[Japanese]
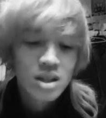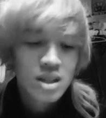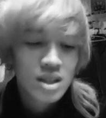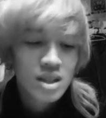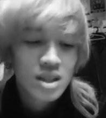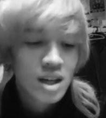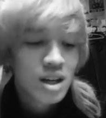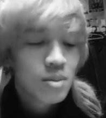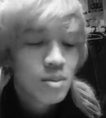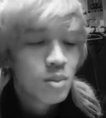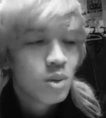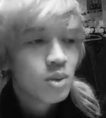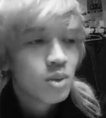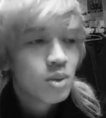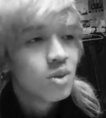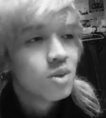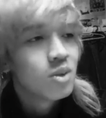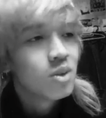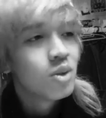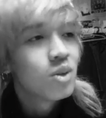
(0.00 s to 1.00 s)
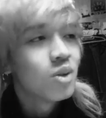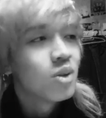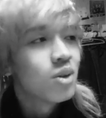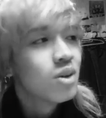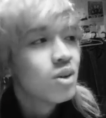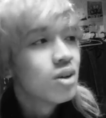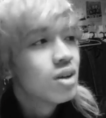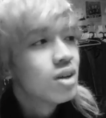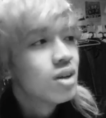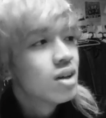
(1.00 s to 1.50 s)
したいものの、
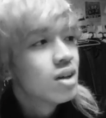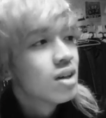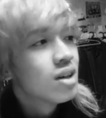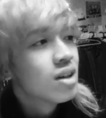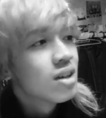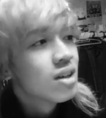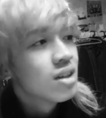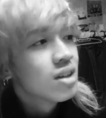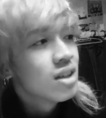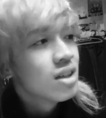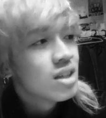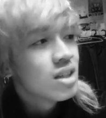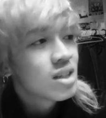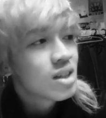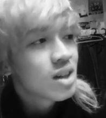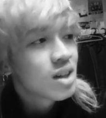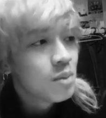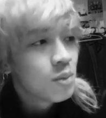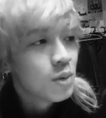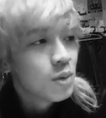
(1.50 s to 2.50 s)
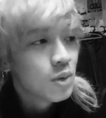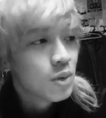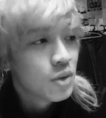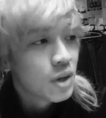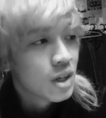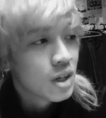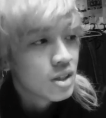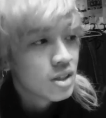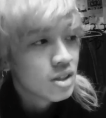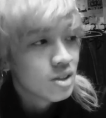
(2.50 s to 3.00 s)
に近いものを
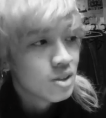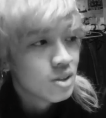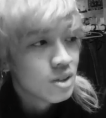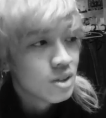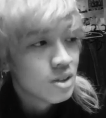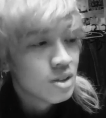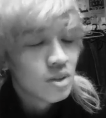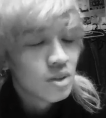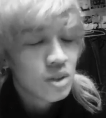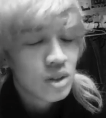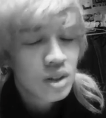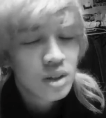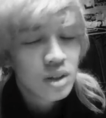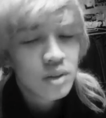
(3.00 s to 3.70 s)
感じるんですよね。